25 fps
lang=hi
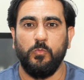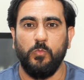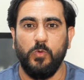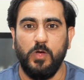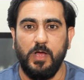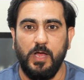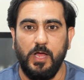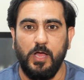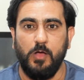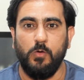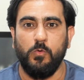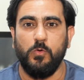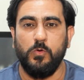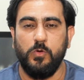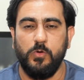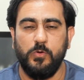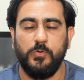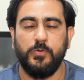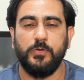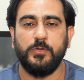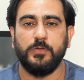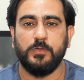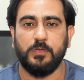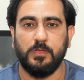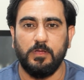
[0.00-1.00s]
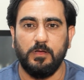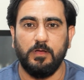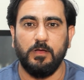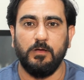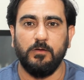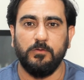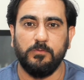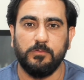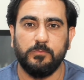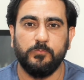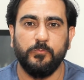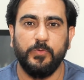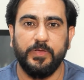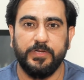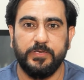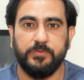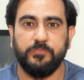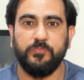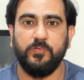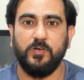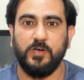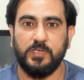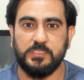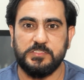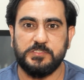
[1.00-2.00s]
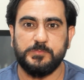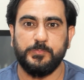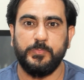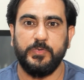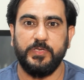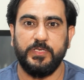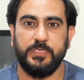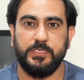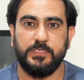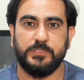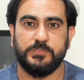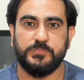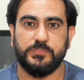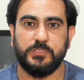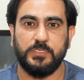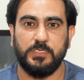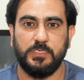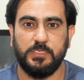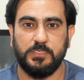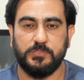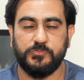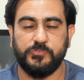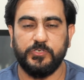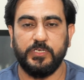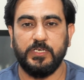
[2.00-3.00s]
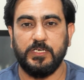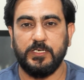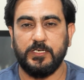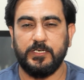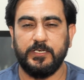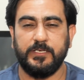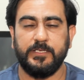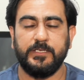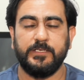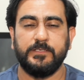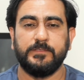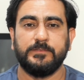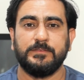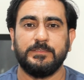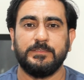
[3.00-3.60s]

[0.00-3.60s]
वाओ वेरी फास्ट पेस्ड ट्रेलर है